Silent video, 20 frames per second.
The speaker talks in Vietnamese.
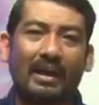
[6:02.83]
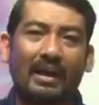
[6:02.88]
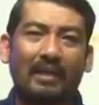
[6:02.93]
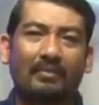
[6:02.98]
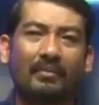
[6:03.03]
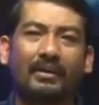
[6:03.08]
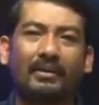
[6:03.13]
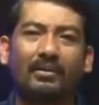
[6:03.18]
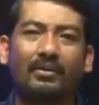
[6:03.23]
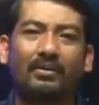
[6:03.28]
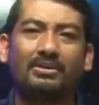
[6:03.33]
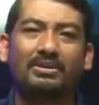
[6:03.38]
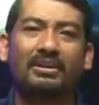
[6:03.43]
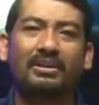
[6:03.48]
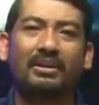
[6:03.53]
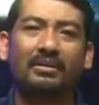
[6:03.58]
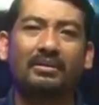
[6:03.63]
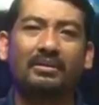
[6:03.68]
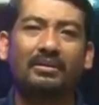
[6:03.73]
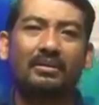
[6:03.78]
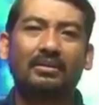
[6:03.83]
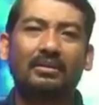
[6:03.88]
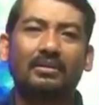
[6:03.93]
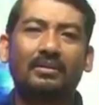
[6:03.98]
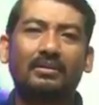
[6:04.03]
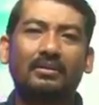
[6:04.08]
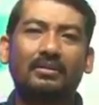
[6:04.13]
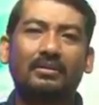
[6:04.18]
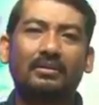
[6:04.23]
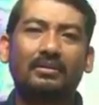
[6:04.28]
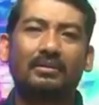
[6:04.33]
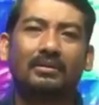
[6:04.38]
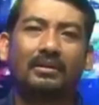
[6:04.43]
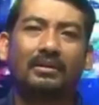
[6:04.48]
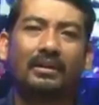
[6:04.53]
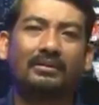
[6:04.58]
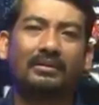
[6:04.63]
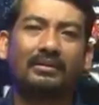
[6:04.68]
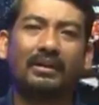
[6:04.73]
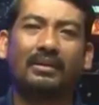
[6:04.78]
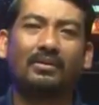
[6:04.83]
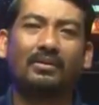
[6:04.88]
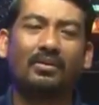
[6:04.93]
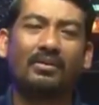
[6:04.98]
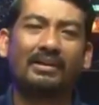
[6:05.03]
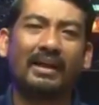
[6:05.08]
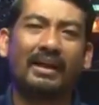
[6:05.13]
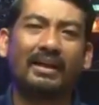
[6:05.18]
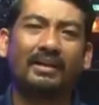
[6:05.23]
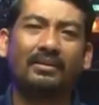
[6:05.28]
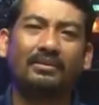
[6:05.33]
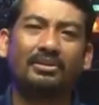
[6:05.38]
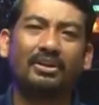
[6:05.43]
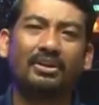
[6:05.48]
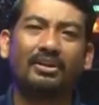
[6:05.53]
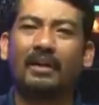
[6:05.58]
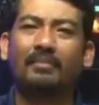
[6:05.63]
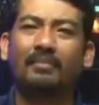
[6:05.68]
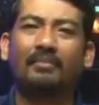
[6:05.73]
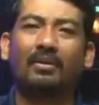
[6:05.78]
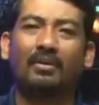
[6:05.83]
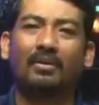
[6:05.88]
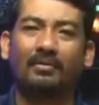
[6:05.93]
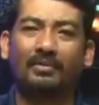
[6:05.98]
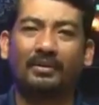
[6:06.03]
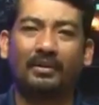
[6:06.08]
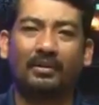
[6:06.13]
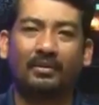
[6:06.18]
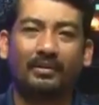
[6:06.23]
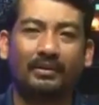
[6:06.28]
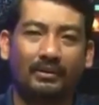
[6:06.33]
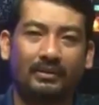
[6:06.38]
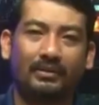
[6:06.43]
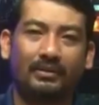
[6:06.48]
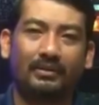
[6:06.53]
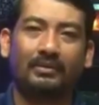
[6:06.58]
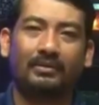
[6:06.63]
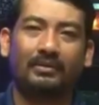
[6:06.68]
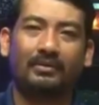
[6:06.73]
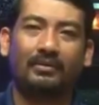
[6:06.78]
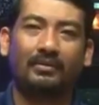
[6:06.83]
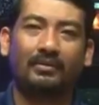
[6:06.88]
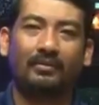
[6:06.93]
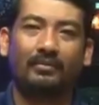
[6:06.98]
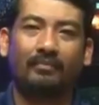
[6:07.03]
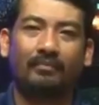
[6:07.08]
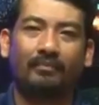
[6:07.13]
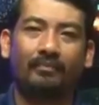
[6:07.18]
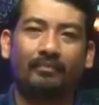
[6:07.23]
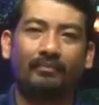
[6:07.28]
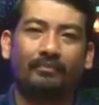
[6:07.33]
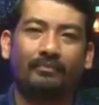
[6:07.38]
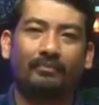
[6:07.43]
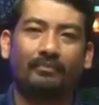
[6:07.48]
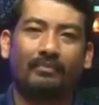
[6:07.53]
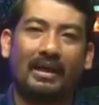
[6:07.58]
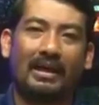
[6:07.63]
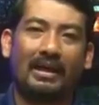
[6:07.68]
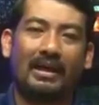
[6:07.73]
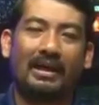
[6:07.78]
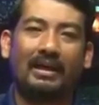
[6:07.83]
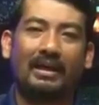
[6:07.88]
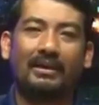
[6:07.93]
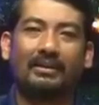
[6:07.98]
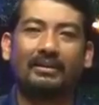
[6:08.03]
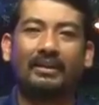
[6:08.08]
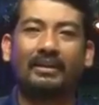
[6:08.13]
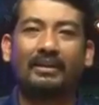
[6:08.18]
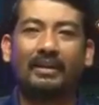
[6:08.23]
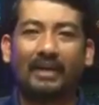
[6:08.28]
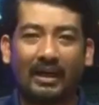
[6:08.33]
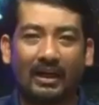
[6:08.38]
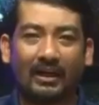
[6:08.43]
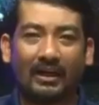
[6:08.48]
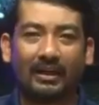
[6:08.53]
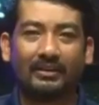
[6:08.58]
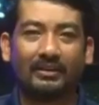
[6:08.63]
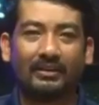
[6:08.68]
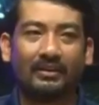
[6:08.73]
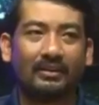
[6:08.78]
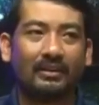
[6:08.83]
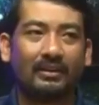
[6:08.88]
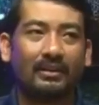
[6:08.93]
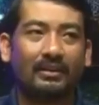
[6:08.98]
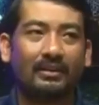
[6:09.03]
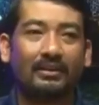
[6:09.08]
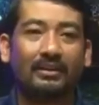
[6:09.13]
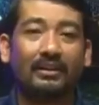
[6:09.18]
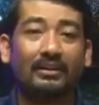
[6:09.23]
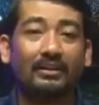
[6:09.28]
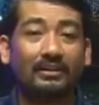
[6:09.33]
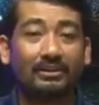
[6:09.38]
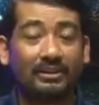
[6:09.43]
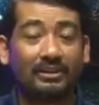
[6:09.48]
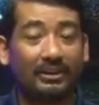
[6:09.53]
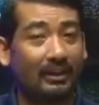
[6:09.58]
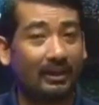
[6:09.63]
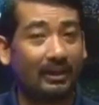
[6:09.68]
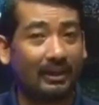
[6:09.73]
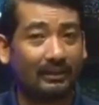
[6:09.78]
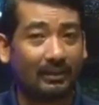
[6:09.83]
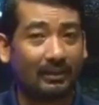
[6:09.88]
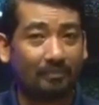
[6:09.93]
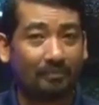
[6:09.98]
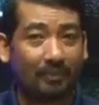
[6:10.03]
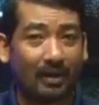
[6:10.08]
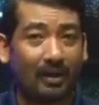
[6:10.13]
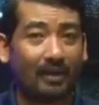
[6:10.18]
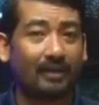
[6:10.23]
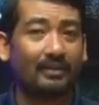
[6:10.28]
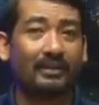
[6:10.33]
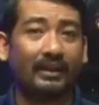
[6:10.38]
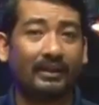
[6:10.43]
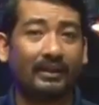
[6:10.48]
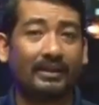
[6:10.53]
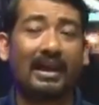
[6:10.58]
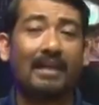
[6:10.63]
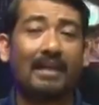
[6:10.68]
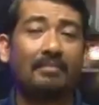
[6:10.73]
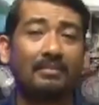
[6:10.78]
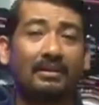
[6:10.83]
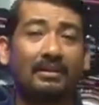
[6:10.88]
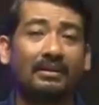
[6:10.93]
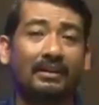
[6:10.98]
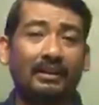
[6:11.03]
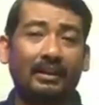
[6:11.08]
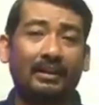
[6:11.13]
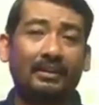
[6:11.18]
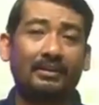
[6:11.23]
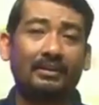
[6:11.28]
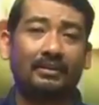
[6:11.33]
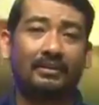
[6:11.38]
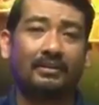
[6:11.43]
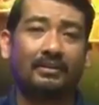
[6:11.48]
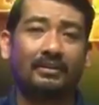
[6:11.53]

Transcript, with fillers: hạ bệ đối chia cất thạc luôn anh cho nên mà rồi phía rồi ba ni hai cứ chỉ lật tập Paul này ca mười nghỉ